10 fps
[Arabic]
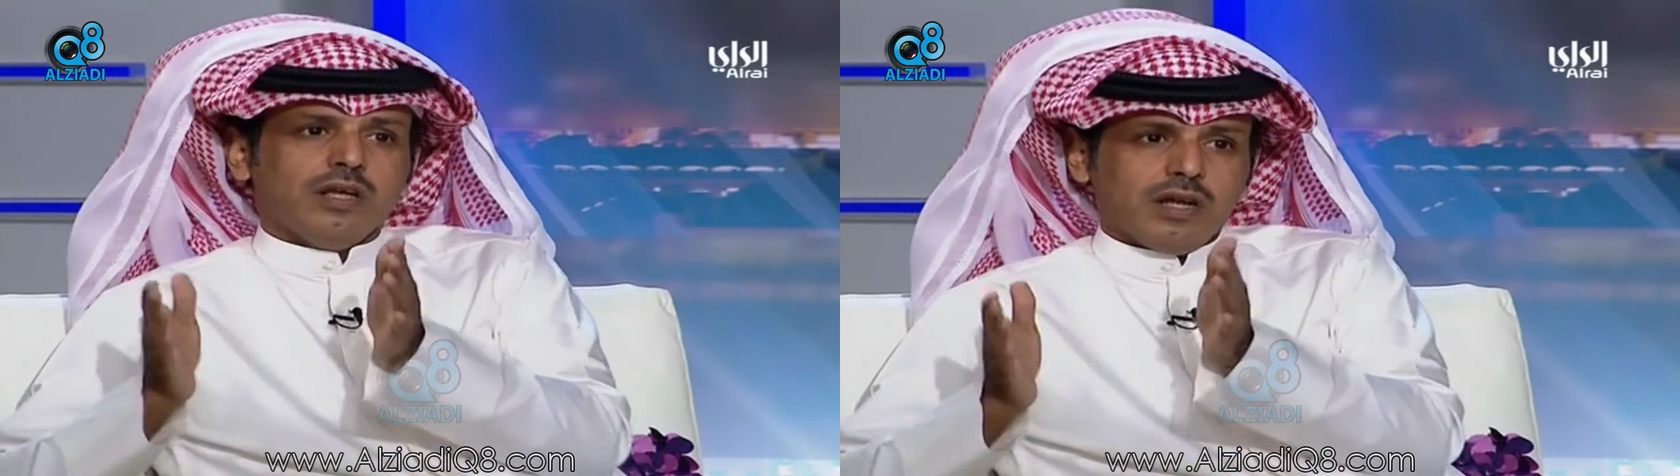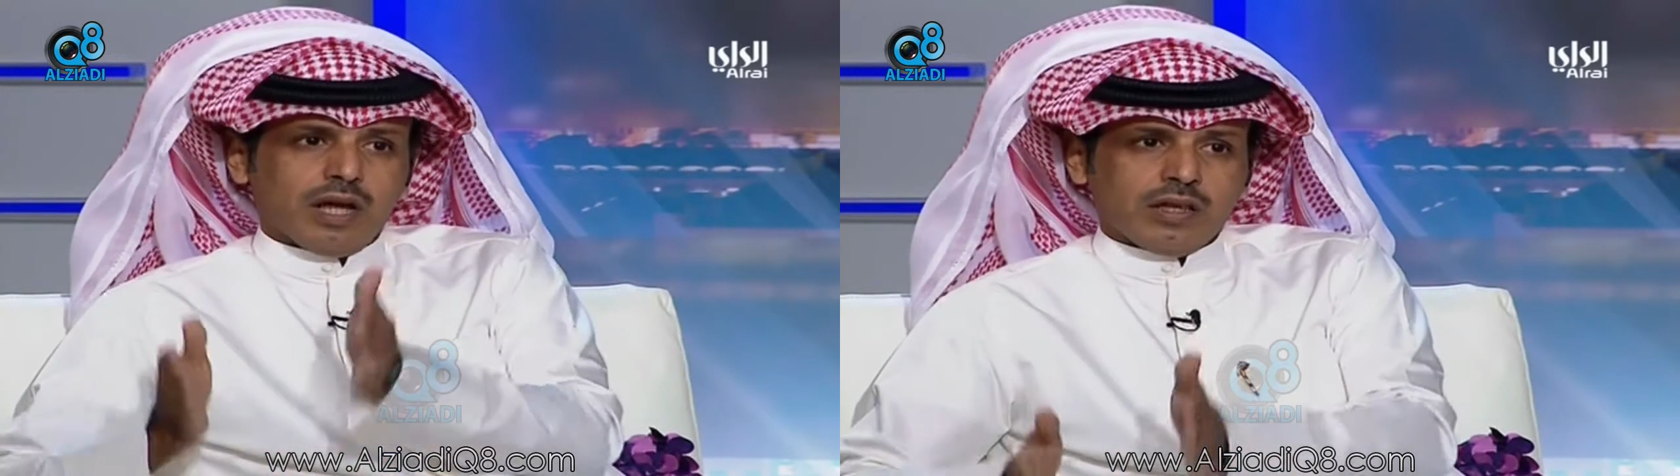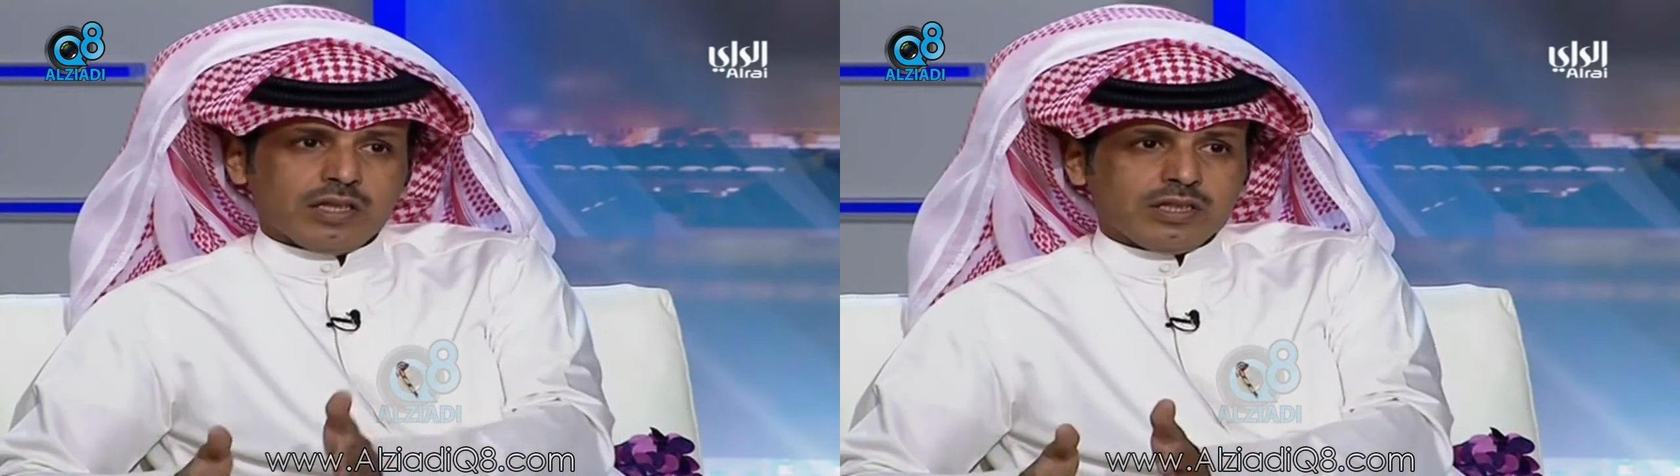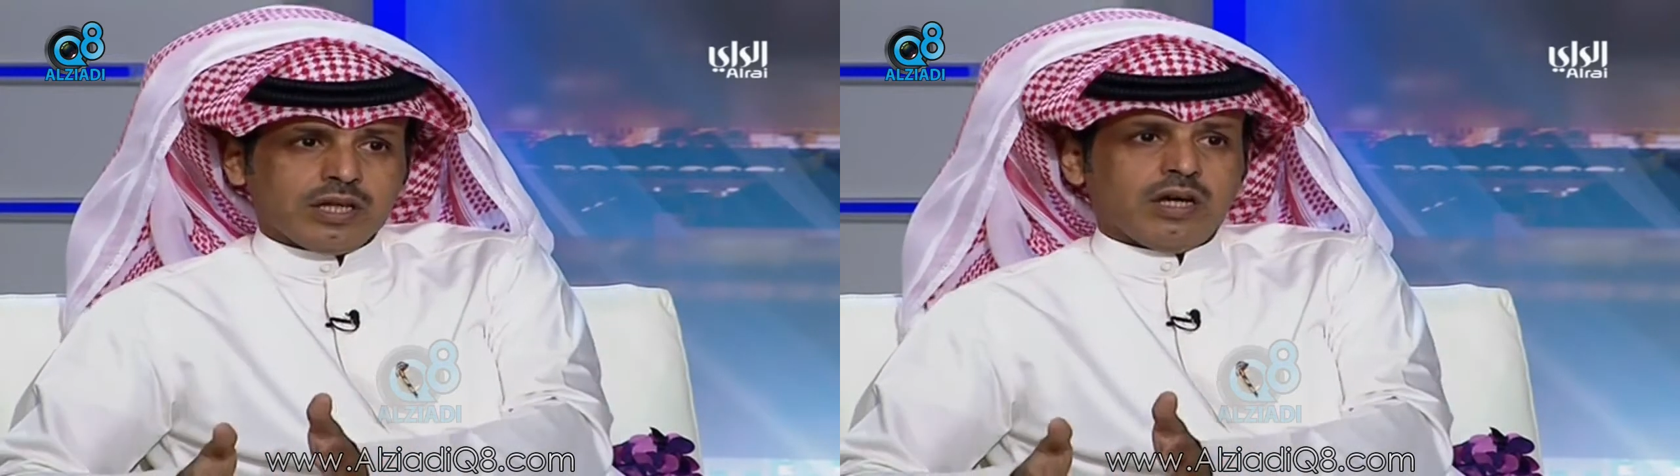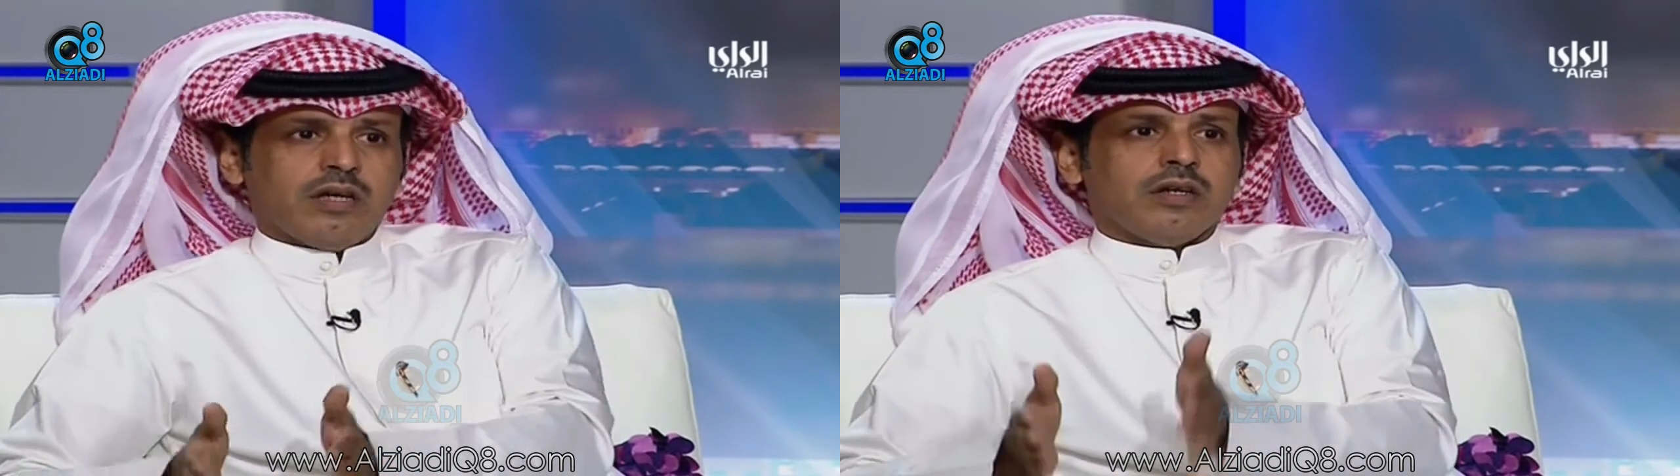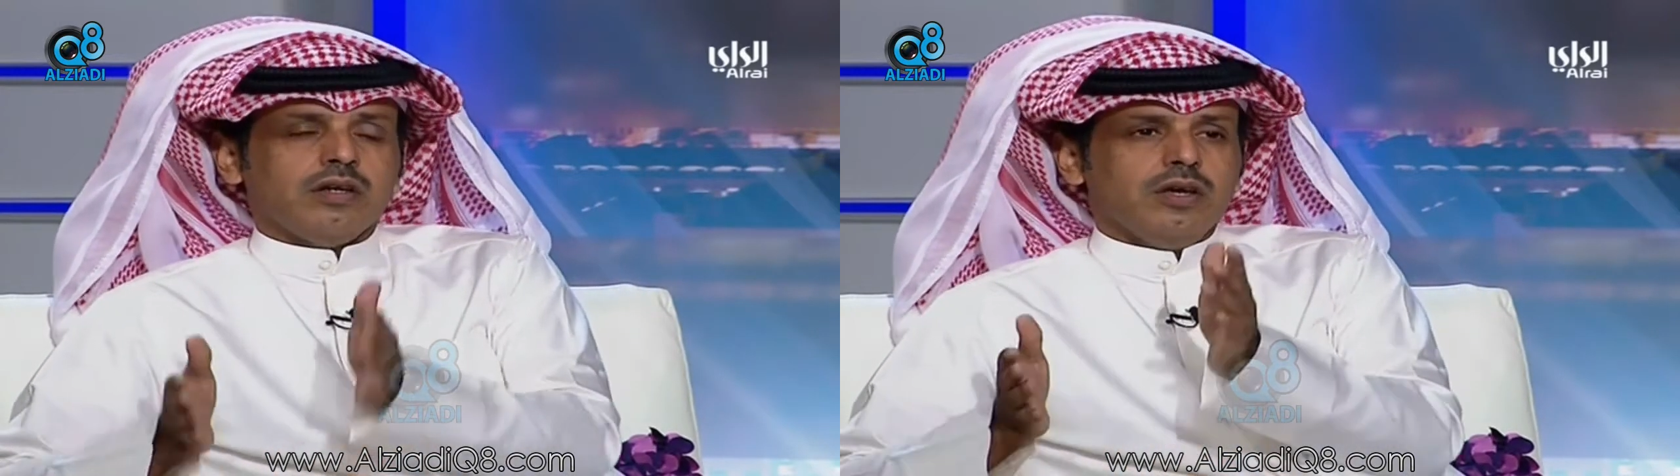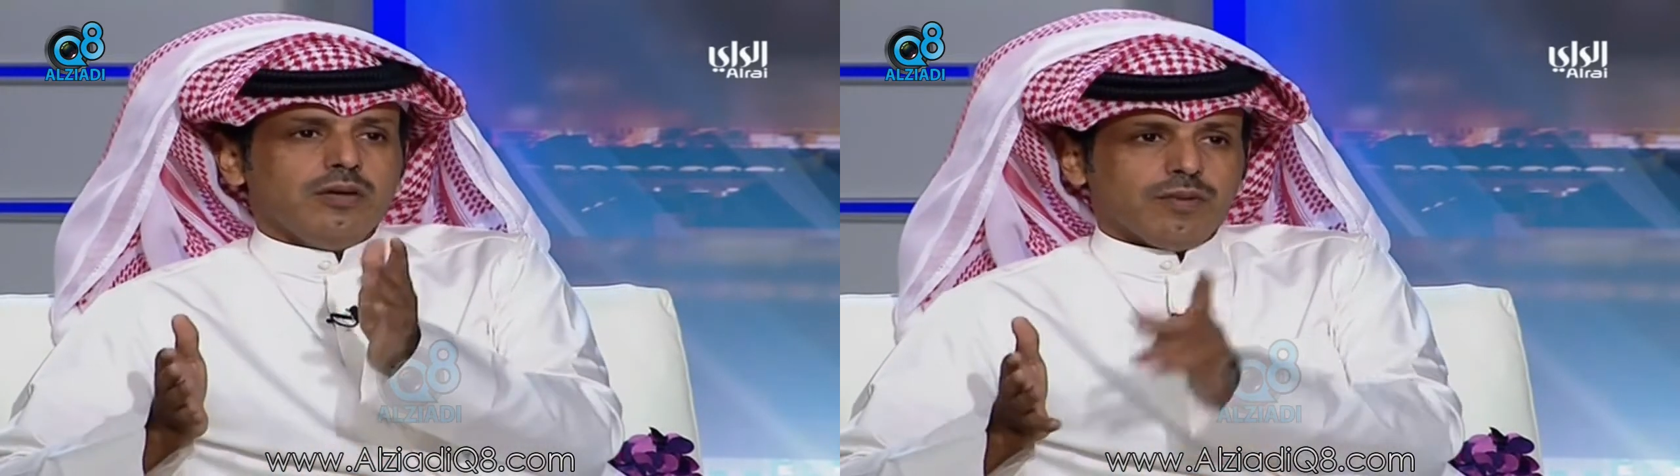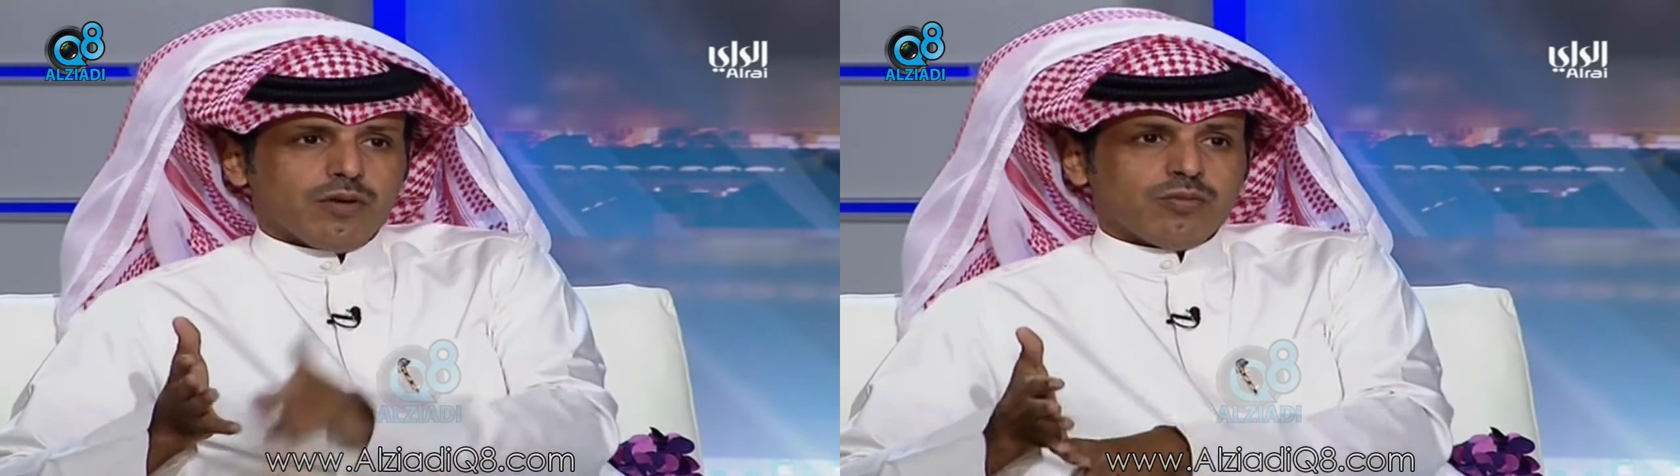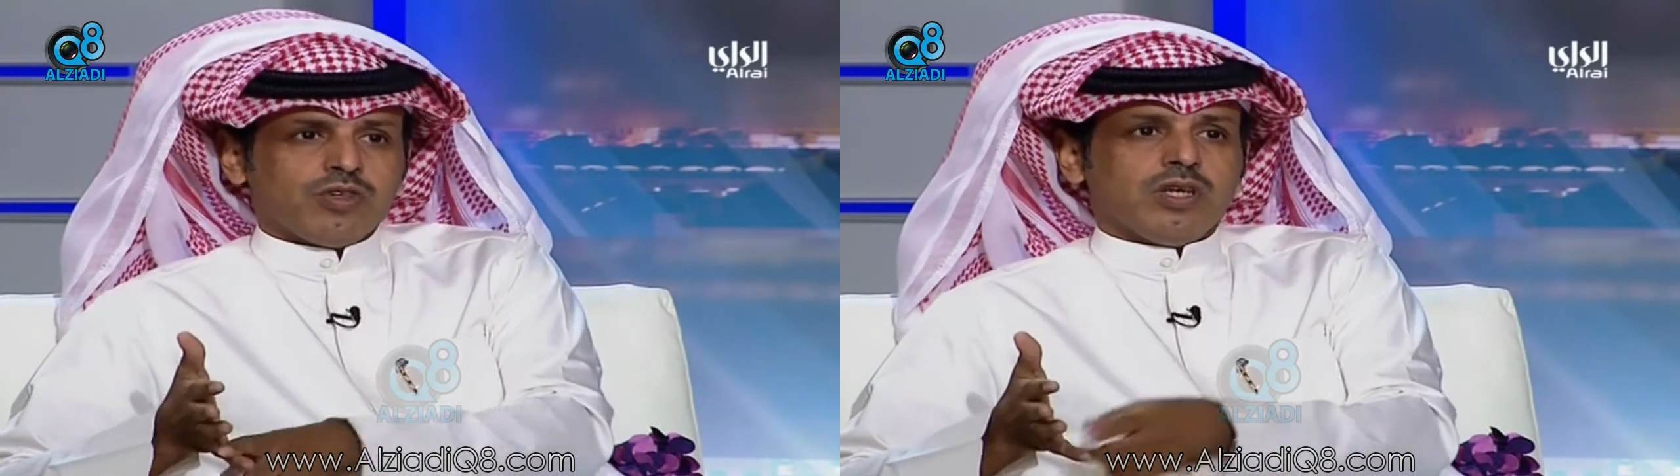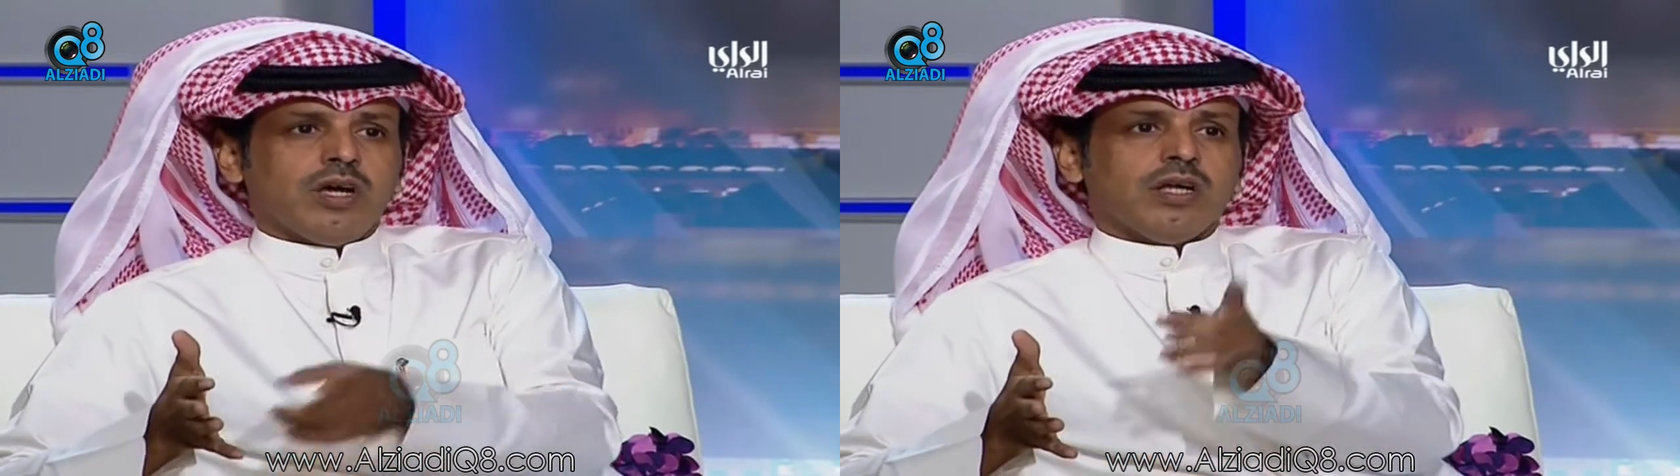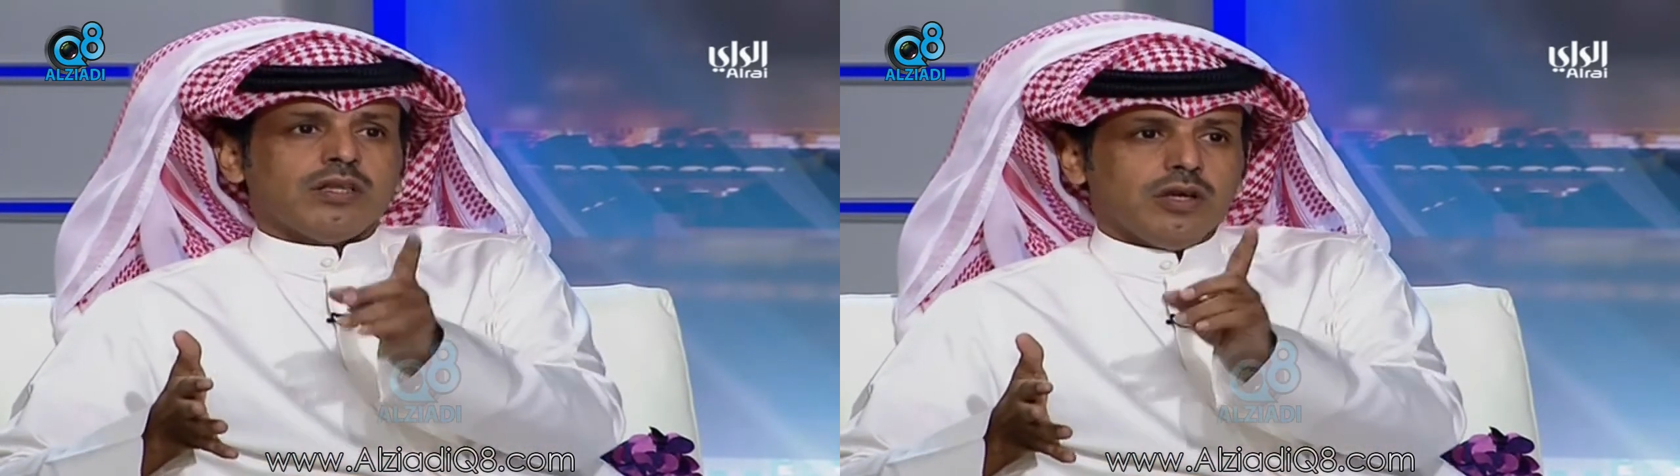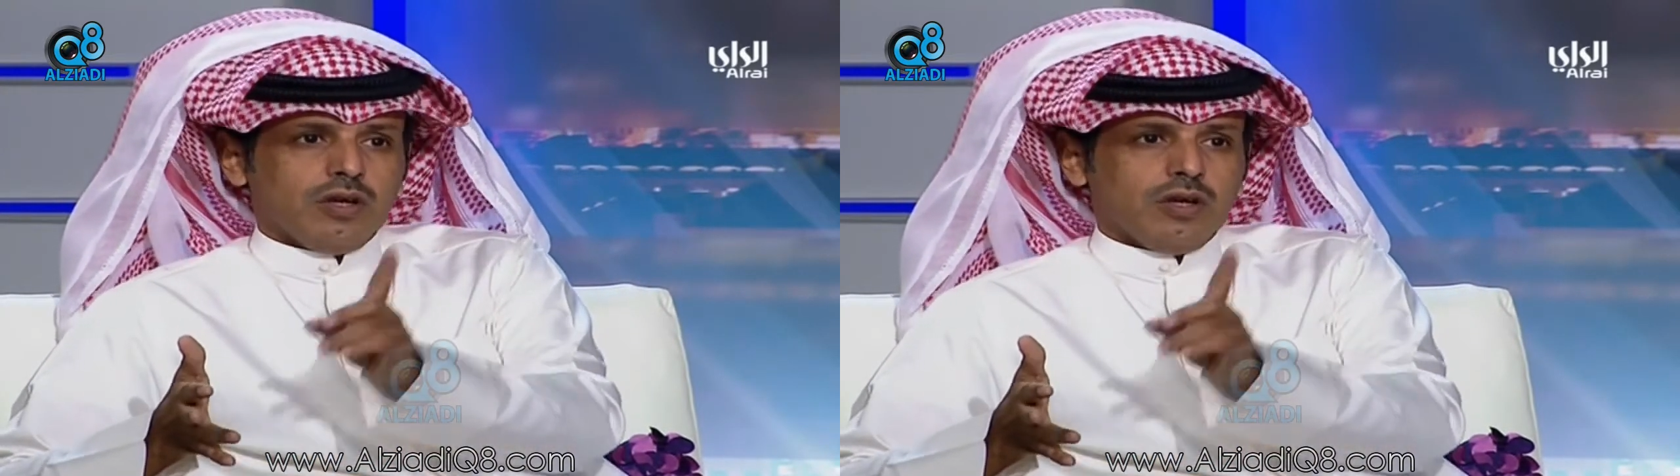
لهذا الشاعر من امسيات